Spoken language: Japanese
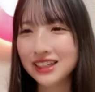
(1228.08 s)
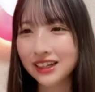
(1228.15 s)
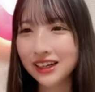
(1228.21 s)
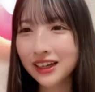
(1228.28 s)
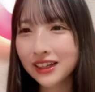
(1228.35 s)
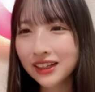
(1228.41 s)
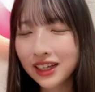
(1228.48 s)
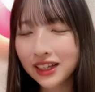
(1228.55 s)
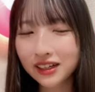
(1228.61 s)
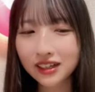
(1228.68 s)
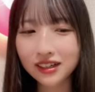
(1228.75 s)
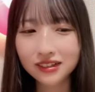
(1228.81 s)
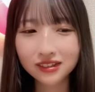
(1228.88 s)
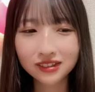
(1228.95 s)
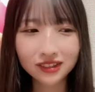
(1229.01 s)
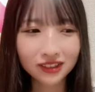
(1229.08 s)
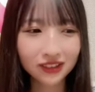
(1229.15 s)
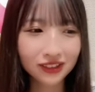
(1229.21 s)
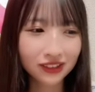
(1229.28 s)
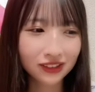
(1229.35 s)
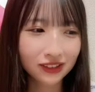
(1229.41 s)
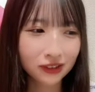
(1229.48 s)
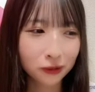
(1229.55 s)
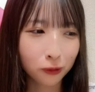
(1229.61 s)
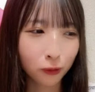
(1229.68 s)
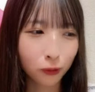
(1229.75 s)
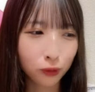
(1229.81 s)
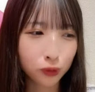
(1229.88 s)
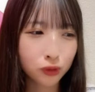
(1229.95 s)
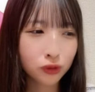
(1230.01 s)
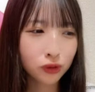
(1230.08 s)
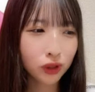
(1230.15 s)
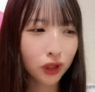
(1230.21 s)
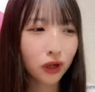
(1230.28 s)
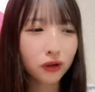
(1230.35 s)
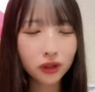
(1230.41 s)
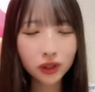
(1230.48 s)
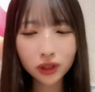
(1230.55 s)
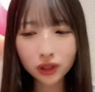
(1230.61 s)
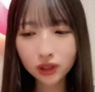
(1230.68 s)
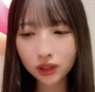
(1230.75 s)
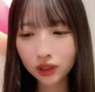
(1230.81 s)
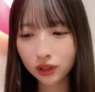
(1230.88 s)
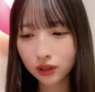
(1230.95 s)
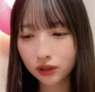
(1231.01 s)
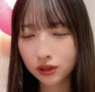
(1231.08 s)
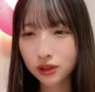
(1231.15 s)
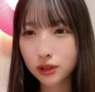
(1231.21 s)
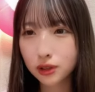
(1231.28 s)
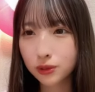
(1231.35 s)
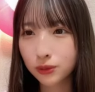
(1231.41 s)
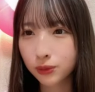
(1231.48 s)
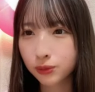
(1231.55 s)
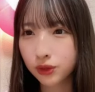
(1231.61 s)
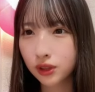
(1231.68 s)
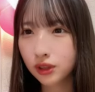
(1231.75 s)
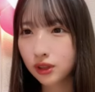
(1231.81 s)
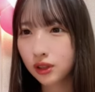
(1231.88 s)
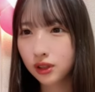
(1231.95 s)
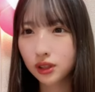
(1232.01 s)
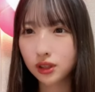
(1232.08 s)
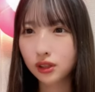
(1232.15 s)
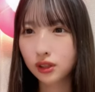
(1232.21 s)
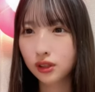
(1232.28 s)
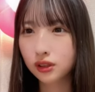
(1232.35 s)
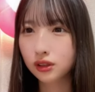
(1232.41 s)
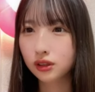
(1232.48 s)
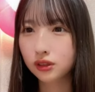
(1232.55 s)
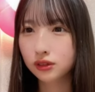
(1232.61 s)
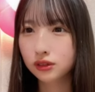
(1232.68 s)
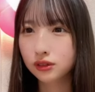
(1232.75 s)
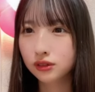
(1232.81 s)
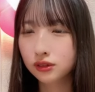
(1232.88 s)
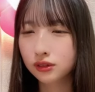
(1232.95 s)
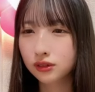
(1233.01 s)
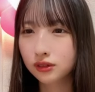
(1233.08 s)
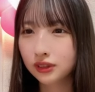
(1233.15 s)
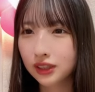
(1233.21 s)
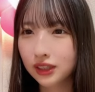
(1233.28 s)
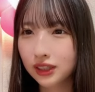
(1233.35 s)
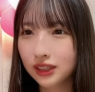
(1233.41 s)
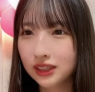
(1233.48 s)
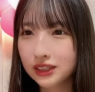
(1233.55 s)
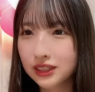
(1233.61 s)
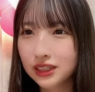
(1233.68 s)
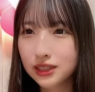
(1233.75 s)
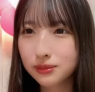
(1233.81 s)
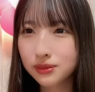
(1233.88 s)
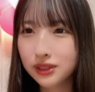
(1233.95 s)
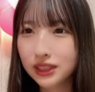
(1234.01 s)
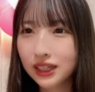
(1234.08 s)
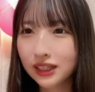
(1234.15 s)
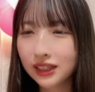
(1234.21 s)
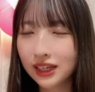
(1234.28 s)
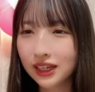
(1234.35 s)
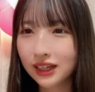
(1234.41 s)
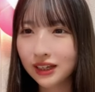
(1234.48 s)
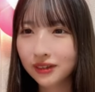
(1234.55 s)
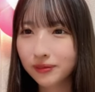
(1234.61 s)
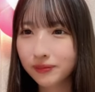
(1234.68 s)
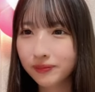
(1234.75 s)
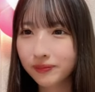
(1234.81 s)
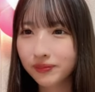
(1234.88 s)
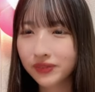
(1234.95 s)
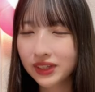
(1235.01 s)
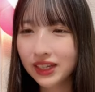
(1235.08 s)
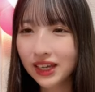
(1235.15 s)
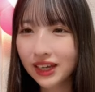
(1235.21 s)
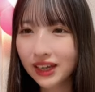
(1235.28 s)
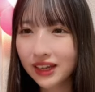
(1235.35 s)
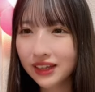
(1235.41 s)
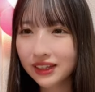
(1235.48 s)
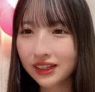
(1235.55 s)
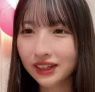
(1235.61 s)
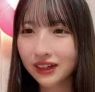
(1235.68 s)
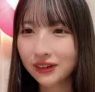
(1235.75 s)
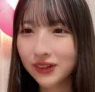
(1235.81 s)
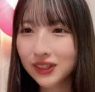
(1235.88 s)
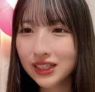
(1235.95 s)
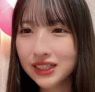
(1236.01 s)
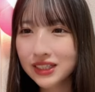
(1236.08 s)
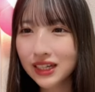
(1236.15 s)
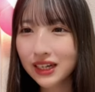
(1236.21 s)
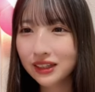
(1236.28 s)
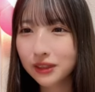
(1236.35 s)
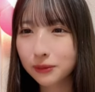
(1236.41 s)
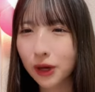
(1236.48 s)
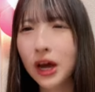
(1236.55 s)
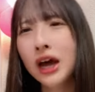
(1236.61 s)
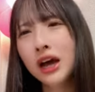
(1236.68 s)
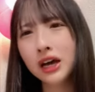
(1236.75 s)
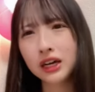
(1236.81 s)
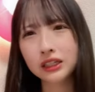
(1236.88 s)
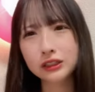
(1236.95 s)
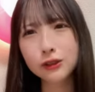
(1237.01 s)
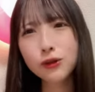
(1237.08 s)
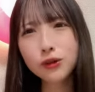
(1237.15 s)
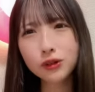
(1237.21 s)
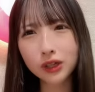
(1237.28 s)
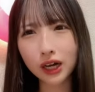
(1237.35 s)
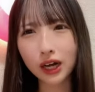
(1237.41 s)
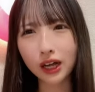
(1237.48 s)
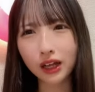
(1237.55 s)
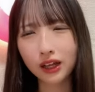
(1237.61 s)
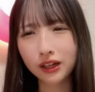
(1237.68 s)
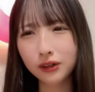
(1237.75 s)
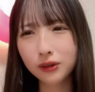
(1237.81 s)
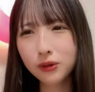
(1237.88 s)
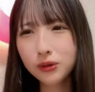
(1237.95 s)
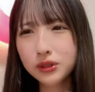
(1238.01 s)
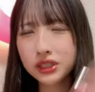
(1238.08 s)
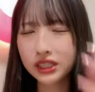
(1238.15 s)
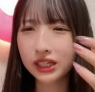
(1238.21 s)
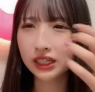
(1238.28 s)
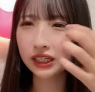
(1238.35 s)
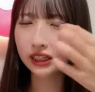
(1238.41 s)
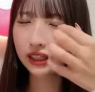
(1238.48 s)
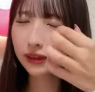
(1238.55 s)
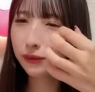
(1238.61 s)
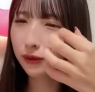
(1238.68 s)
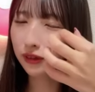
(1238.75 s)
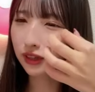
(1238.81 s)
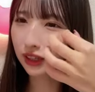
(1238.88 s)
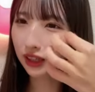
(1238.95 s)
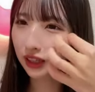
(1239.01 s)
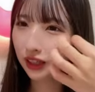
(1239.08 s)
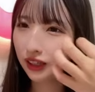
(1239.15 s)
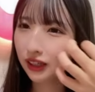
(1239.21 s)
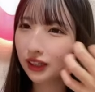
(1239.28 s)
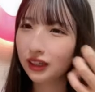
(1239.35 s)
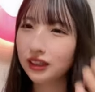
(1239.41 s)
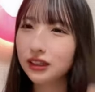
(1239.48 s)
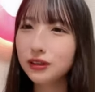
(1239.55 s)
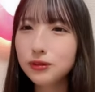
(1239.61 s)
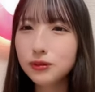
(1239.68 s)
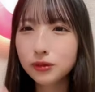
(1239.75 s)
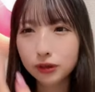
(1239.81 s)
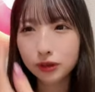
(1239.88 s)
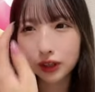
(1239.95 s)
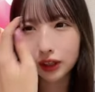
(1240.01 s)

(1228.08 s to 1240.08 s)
社会見学おおそんな可愛い言い方しても無駄だね久しぶりやでイエーイ私かやそっかおちゃんいたもんねいるもんね